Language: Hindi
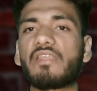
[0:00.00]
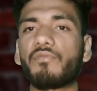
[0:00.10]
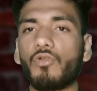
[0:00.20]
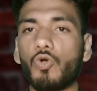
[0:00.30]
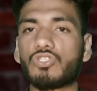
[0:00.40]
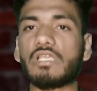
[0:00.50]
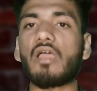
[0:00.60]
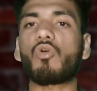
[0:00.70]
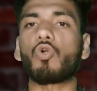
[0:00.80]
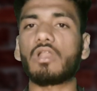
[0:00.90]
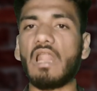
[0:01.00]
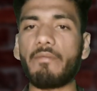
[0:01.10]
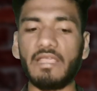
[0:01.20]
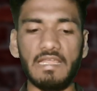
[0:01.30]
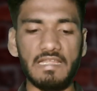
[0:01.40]
यानी फिरोज शाह
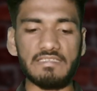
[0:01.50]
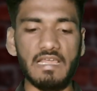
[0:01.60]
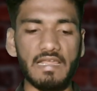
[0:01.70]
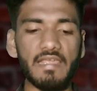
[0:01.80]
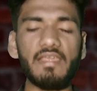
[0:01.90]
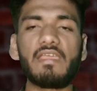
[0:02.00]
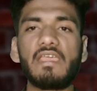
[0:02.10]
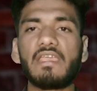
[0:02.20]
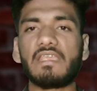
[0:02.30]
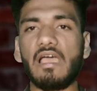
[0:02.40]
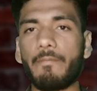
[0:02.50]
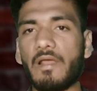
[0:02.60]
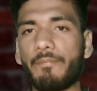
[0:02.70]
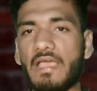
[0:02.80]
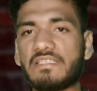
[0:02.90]
कोटला में खेला जा रहा है यहाँ
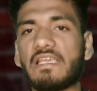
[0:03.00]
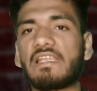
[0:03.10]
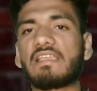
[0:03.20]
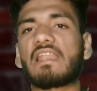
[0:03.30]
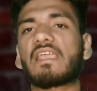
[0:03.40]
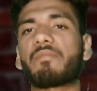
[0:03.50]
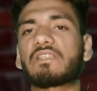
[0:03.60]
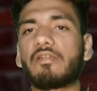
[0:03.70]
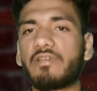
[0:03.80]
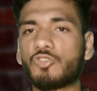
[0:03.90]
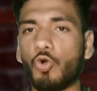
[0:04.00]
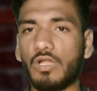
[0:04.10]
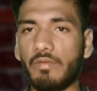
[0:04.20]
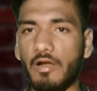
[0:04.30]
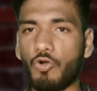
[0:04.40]
पर मैच खेले जाने का मतलब है
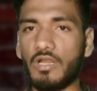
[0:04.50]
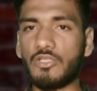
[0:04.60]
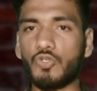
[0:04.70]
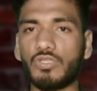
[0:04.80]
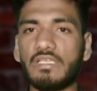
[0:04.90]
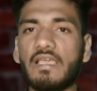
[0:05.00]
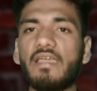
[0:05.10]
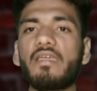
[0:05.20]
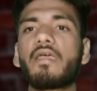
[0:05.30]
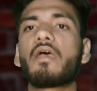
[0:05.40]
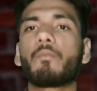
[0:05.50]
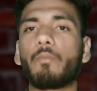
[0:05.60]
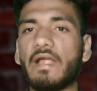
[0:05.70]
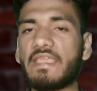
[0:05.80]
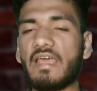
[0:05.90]
छोटी बाउंड्रीज होती है
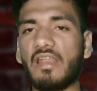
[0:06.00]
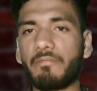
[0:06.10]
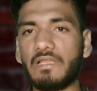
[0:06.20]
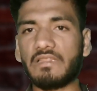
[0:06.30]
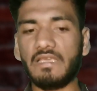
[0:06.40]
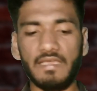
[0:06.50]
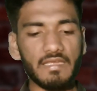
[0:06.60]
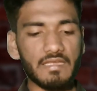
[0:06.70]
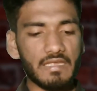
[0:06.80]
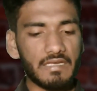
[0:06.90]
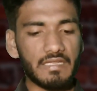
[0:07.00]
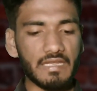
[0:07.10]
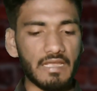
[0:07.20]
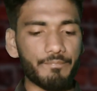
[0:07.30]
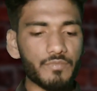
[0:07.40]
बढ़िया रन बनते हैं
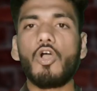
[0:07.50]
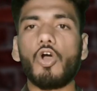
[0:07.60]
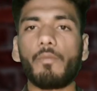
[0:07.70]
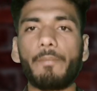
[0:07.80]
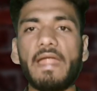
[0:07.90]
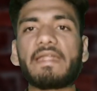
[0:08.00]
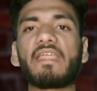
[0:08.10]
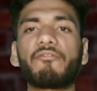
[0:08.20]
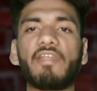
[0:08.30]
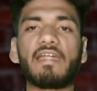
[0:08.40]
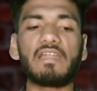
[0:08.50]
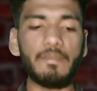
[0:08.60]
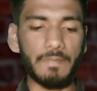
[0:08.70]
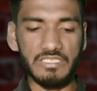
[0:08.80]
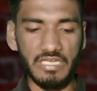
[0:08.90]
ठीक है और बैटिंग
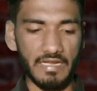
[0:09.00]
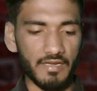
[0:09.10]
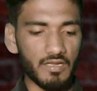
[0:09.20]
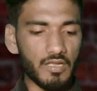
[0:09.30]
फ्रेंडली पिच है